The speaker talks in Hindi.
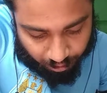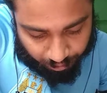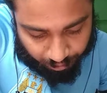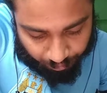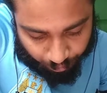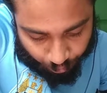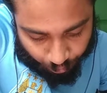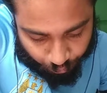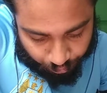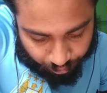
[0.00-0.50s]

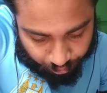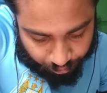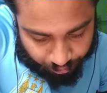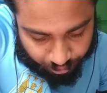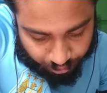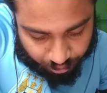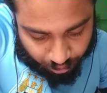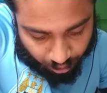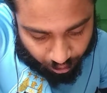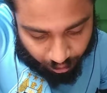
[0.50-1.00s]
अबाउट
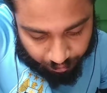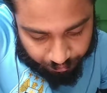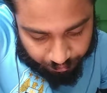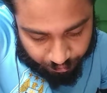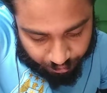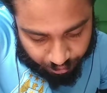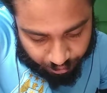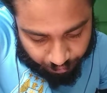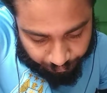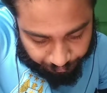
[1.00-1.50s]

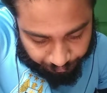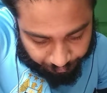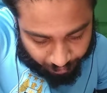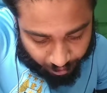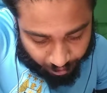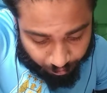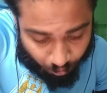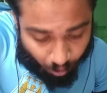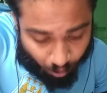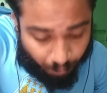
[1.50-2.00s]
स्लम्स
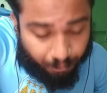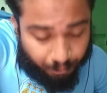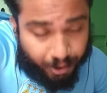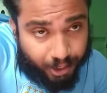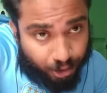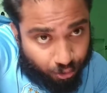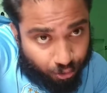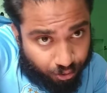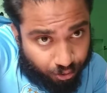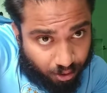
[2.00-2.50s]
बॉम्बे
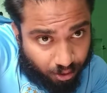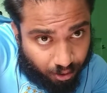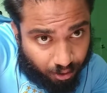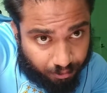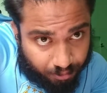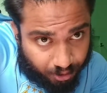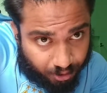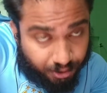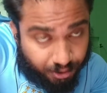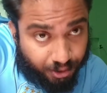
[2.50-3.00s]
के जो
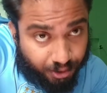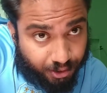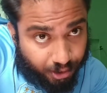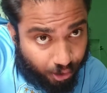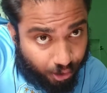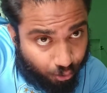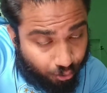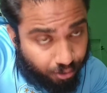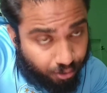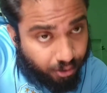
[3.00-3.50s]
स्लम्स है सिक्सटी
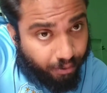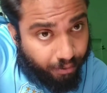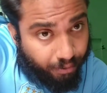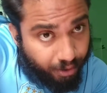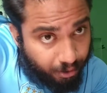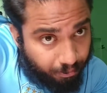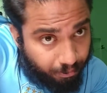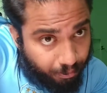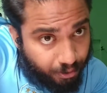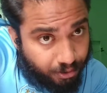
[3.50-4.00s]
टू
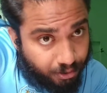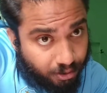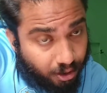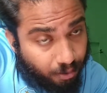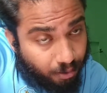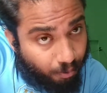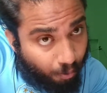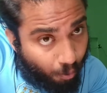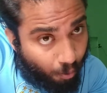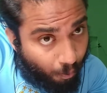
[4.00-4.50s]
सेवेंटी परसेंट
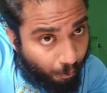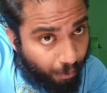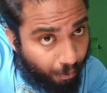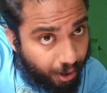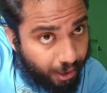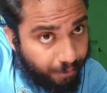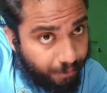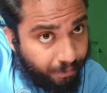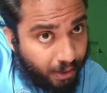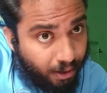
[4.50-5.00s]

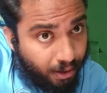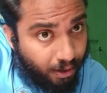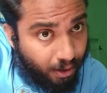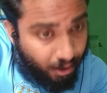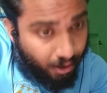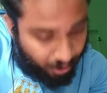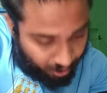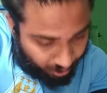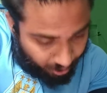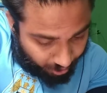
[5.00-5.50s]
मुंबई
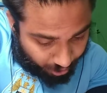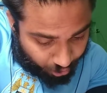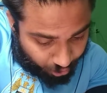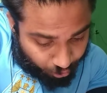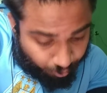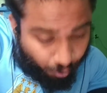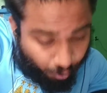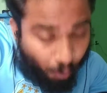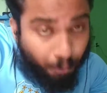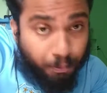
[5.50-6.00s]
की जो
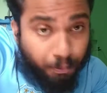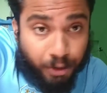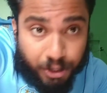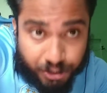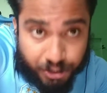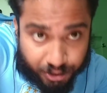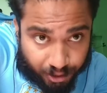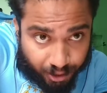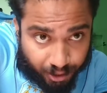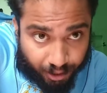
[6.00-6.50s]

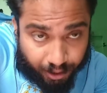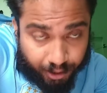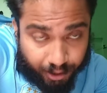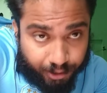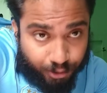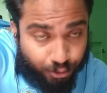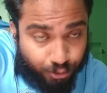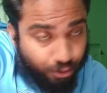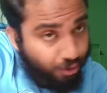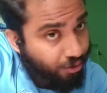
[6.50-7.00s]
पॉपुलेशन है
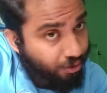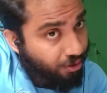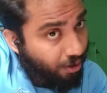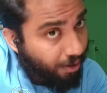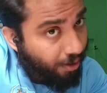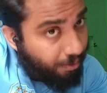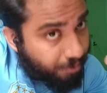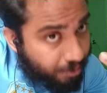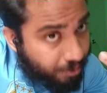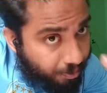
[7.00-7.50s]
जो
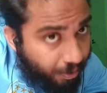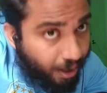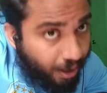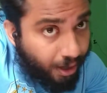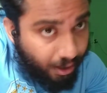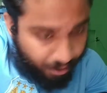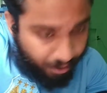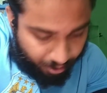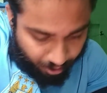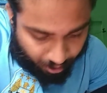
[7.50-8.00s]
स्लम्स में
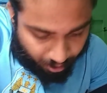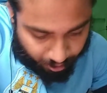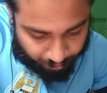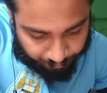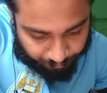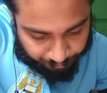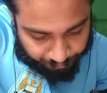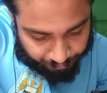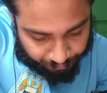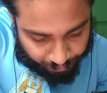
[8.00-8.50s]
रहती है
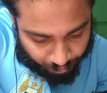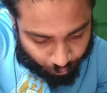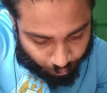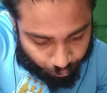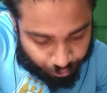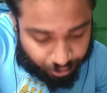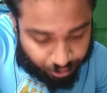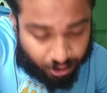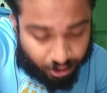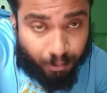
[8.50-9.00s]

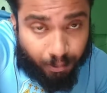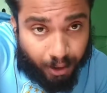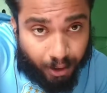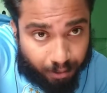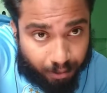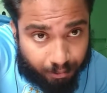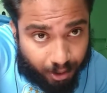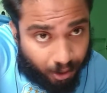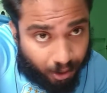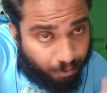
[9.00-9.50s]
उसके बारे
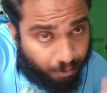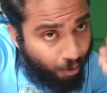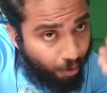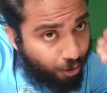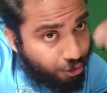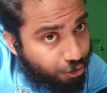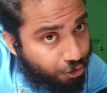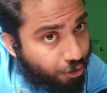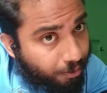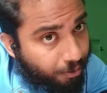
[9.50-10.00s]
में एक
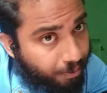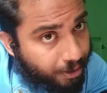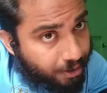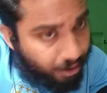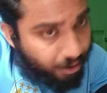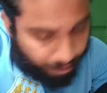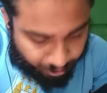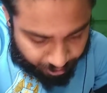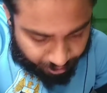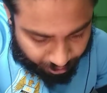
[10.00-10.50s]
पॉजिटिव
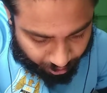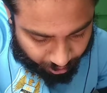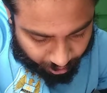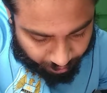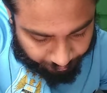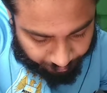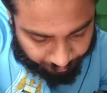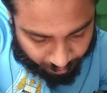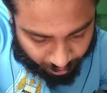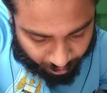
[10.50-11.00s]
प्रेजेंटेशन है